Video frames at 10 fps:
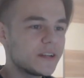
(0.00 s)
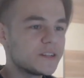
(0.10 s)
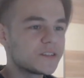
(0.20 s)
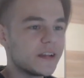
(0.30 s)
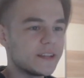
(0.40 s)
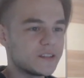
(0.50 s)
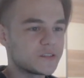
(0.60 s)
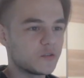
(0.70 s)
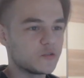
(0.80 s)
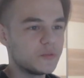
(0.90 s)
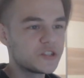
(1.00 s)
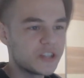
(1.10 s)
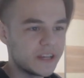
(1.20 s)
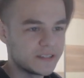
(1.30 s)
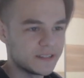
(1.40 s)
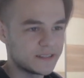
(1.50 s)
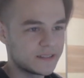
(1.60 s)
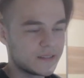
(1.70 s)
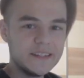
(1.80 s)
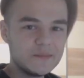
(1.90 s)
dann ist dein AdSense-Konto
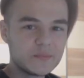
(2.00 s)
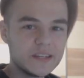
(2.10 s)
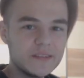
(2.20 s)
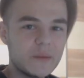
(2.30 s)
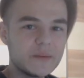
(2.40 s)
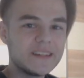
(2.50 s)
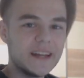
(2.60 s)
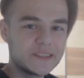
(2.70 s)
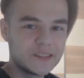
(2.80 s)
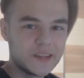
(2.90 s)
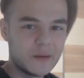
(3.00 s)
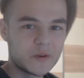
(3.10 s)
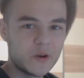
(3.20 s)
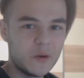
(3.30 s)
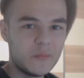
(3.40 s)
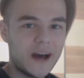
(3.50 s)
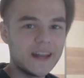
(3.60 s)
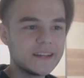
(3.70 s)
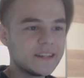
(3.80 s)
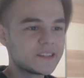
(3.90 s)
bestätigt. Diesen Brief habe ich letztes Jahr bekommen,
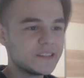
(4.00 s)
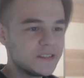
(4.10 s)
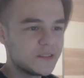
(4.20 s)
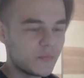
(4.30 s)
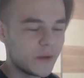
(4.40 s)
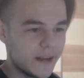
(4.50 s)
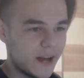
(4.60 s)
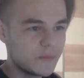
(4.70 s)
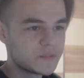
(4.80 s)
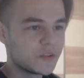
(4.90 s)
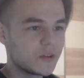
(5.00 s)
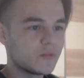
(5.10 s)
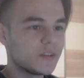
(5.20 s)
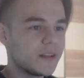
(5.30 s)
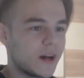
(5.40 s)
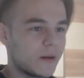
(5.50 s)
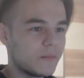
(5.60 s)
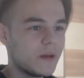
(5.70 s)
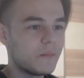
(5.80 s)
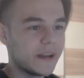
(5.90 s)
allerdings nicht auf meinen Namen, sondern auf den
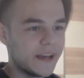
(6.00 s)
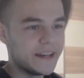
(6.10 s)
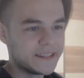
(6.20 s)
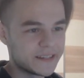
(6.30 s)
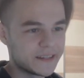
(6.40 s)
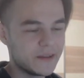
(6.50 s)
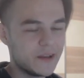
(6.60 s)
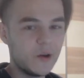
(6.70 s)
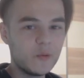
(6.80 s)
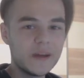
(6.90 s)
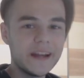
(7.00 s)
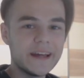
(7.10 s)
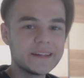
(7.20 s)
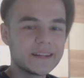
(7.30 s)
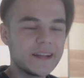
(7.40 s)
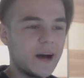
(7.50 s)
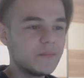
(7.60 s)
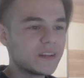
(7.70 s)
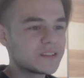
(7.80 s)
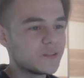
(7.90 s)
Namen meiner Eltern. Und meine Eltern
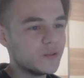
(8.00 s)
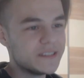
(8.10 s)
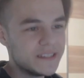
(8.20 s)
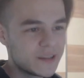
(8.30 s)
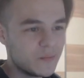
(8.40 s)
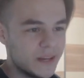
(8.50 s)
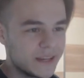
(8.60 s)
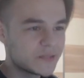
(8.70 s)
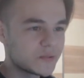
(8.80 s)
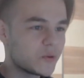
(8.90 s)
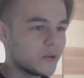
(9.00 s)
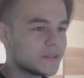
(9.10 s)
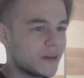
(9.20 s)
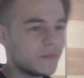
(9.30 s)
haben das natürlich nicht geblickt und konnten